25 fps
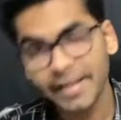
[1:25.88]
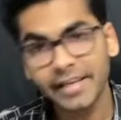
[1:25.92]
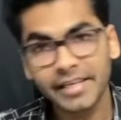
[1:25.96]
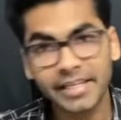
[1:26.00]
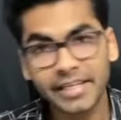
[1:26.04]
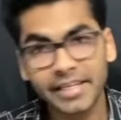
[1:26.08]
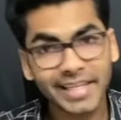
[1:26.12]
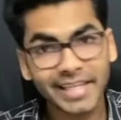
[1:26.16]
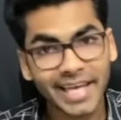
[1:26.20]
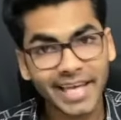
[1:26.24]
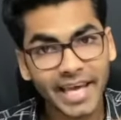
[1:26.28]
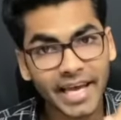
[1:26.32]

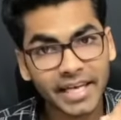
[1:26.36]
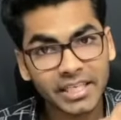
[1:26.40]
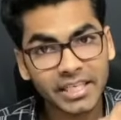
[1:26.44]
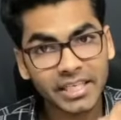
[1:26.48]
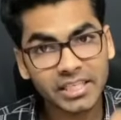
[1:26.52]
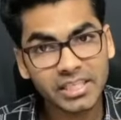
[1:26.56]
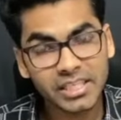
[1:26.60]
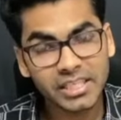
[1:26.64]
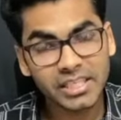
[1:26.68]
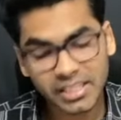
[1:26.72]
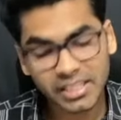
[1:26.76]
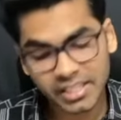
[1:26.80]
यदि
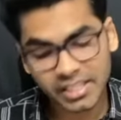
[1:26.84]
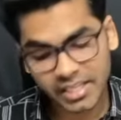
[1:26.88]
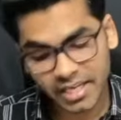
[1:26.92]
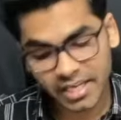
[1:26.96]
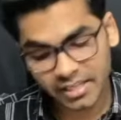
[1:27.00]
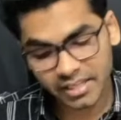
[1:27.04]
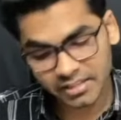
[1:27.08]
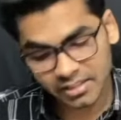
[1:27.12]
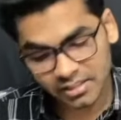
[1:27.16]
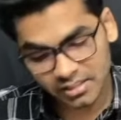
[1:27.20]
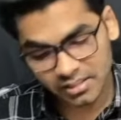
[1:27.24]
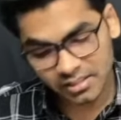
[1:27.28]
एनिलिन की
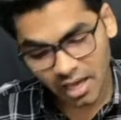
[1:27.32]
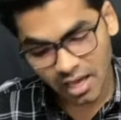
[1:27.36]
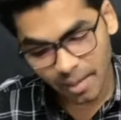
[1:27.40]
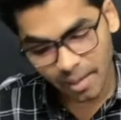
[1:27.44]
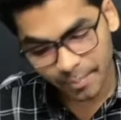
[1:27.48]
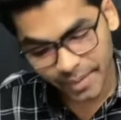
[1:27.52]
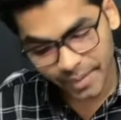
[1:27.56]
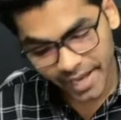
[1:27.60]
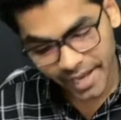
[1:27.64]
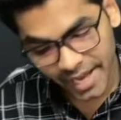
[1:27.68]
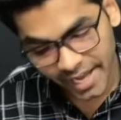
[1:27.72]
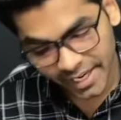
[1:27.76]
रिएक्शन
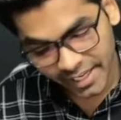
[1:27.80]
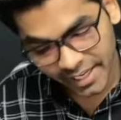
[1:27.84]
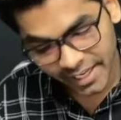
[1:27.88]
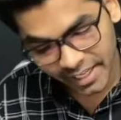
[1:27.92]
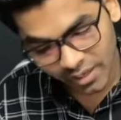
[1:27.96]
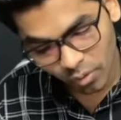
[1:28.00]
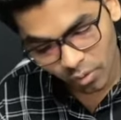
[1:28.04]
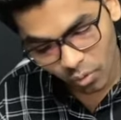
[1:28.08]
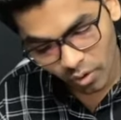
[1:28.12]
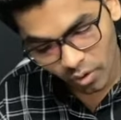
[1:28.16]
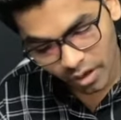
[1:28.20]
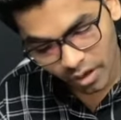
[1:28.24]
आप एन
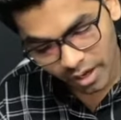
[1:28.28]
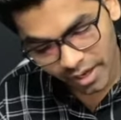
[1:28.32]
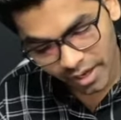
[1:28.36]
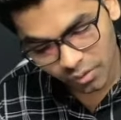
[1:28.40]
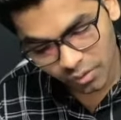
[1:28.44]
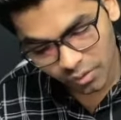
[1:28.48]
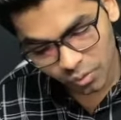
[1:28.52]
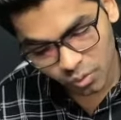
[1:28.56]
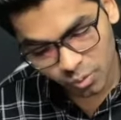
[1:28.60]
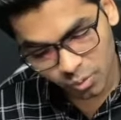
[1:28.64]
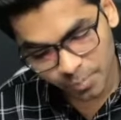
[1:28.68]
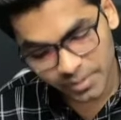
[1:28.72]

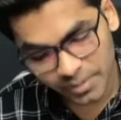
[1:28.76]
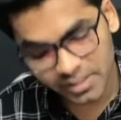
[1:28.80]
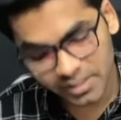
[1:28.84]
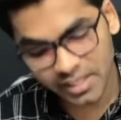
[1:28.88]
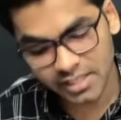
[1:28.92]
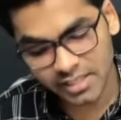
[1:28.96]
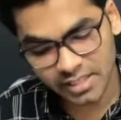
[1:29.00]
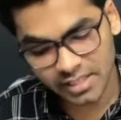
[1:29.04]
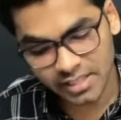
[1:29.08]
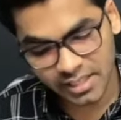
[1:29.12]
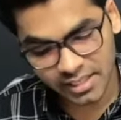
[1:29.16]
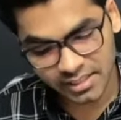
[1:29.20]
एनओ टू प्लस
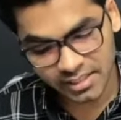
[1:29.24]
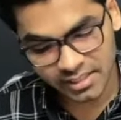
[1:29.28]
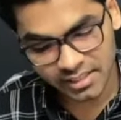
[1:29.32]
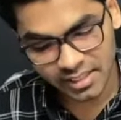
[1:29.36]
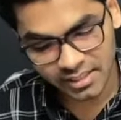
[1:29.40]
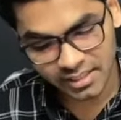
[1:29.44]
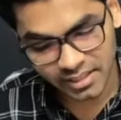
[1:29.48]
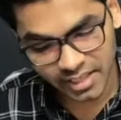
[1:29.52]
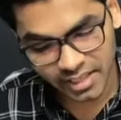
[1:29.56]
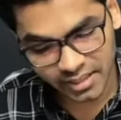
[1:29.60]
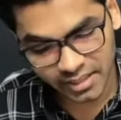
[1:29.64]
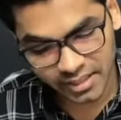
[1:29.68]
एस के
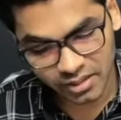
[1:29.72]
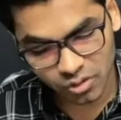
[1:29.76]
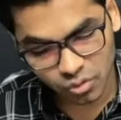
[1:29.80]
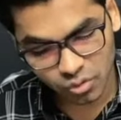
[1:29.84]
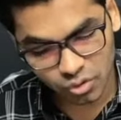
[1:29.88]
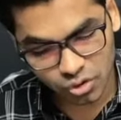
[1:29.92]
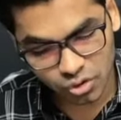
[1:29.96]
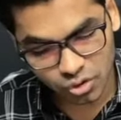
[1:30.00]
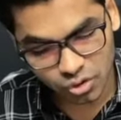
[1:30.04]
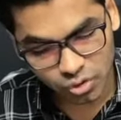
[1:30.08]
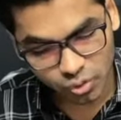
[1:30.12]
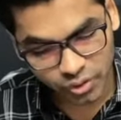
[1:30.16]
साथ कराते हो
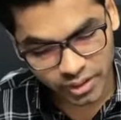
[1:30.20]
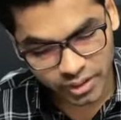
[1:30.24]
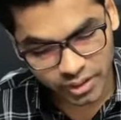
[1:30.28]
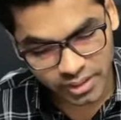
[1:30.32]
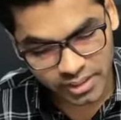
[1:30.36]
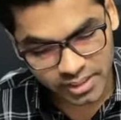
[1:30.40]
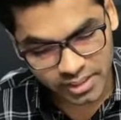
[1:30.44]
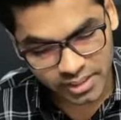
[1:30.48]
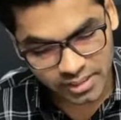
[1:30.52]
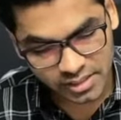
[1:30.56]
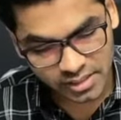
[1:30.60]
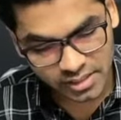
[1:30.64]
जीरो
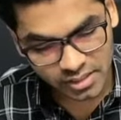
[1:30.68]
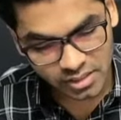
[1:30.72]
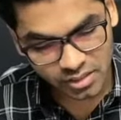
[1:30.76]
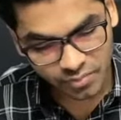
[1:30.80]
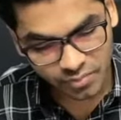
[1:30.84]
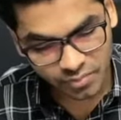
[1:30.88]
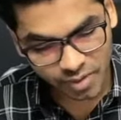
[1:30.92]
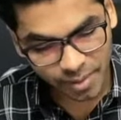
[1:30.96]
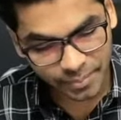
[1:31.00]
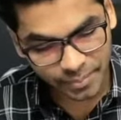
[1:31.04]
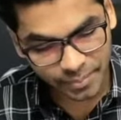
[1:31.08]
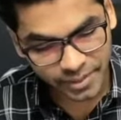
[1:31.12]
डिग्री सेल्सियस से
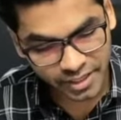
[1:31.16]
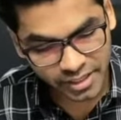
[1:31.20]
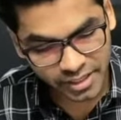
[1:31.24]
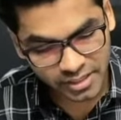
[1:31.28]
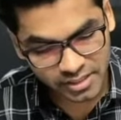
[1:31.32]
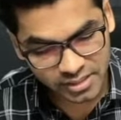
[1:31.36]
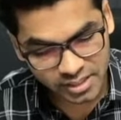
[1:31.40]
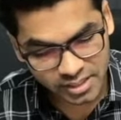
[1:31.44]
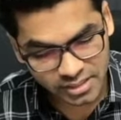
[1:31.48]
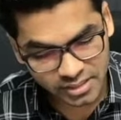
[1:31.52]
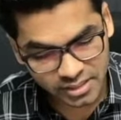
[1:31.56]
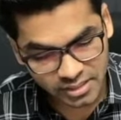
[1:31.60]
फाइव डिग्री
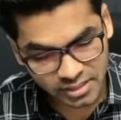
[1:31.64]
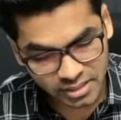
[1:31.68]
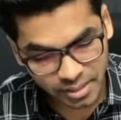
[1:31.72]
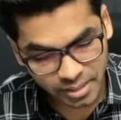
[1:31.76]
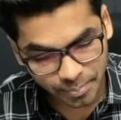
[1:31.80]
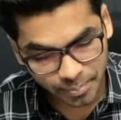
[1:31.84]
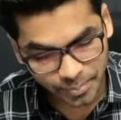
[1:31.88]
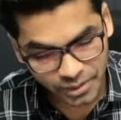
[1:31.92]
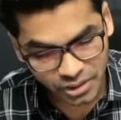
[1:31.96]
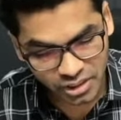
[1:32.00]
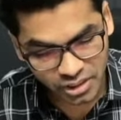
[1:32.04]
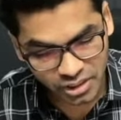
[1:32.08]
सेल्सियस
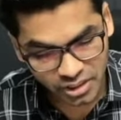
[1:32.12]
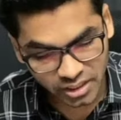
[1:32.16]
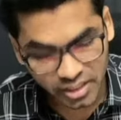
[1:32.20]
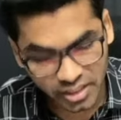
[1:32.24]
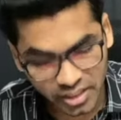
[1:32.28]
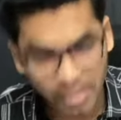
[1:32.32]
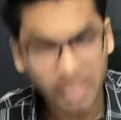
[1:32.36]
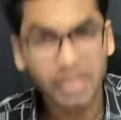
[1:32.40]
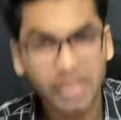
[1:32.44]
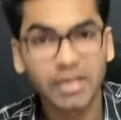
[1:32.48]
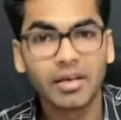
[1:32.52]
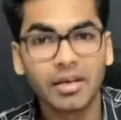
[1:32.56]
टेम्परेचर के
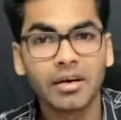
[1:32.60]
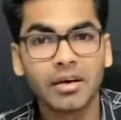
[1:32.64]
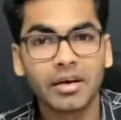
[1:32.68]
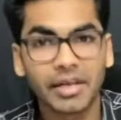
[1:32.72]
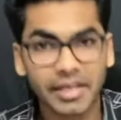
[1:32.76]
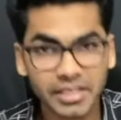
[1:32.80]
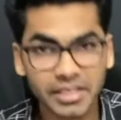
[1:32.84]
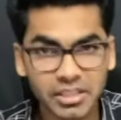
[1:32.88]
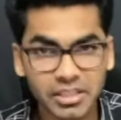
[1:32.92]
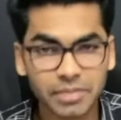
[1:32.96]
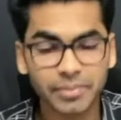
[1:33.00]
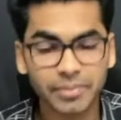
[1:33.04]

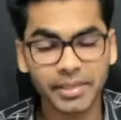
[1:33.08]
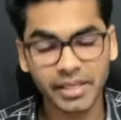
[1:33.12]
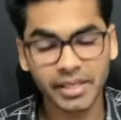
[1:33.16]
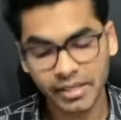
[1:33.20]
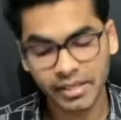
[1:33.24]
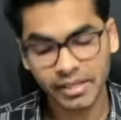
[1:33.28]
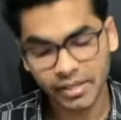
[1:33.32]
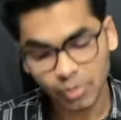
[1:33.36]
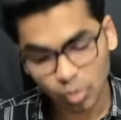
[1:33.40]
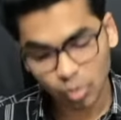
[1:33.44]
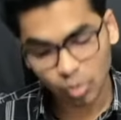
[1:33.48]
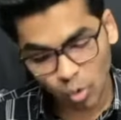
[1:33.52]
रेंज में
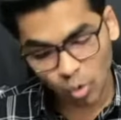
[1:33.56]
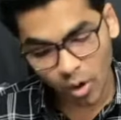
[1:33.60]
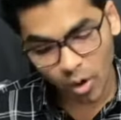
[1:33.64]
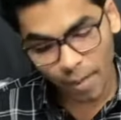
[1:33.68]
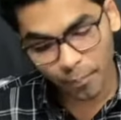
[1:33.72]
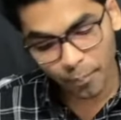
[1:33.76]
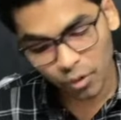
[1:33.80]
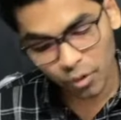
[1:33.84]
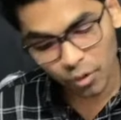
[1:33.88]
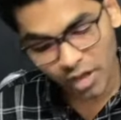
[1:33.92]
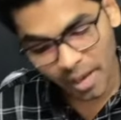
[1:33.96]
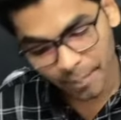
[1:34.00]
तो
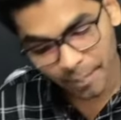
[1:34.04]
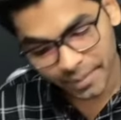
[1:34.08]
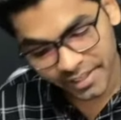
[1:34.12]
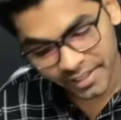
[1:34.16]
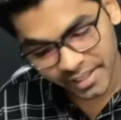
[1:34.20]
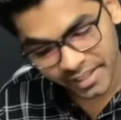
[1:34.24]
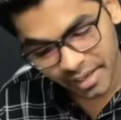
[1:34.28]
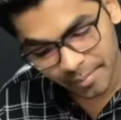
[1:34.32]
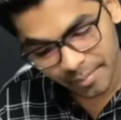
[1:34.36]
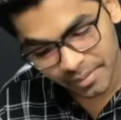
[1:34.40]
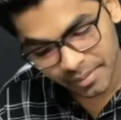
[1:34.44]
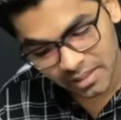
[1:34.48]
हमको यहाँ पर
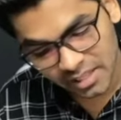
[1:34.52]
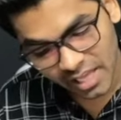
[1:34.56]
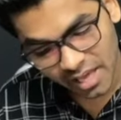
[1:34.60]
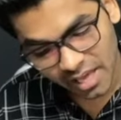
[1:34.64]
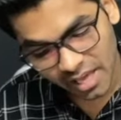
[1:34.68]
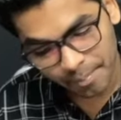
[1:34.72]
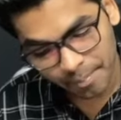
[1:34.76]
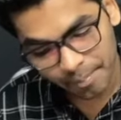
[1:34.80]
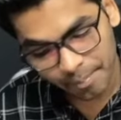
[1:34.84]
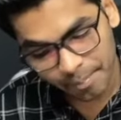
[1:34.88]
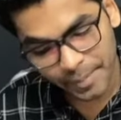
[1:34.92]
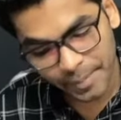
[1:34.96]
क्या मिलता
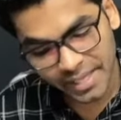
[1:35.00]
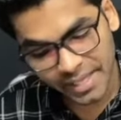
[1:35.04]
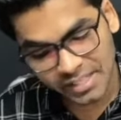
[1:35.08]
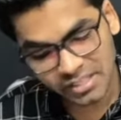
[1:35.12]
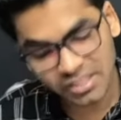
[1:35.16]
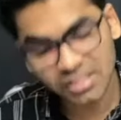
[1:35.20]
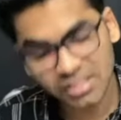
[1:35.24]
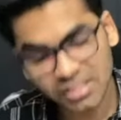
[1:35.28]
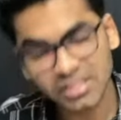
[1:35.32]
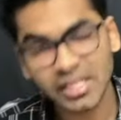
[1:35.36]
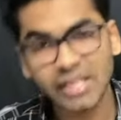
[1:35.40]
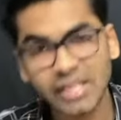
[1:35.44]
है
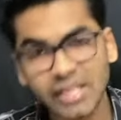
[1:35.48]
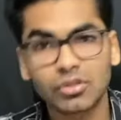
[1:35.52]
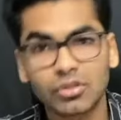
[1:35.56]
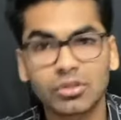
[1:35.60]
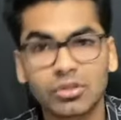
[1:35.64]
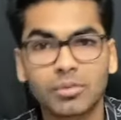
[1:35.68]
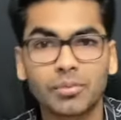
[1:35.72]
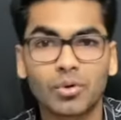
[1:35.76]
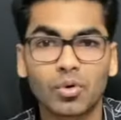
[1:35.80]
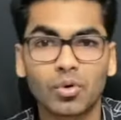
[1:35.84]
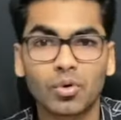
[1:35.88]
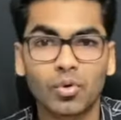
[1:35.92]
बेंजीन
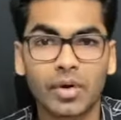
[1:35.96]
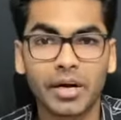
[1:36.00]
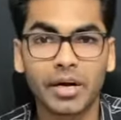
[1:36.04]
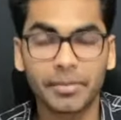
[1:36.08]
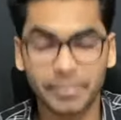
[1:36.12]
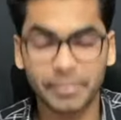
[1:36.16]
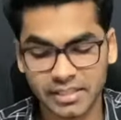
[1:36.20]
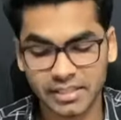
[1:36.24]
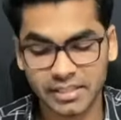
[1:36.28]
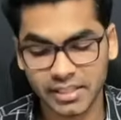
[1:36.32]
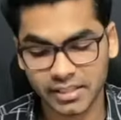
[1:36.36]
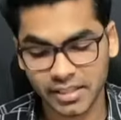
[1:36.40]
डाइसोनियम क्लोराइड
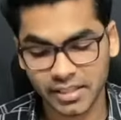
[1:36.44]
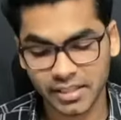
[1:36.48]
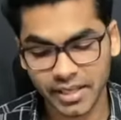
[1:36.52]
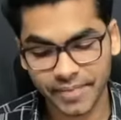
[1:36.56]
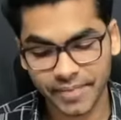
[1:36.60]
मिल जाता है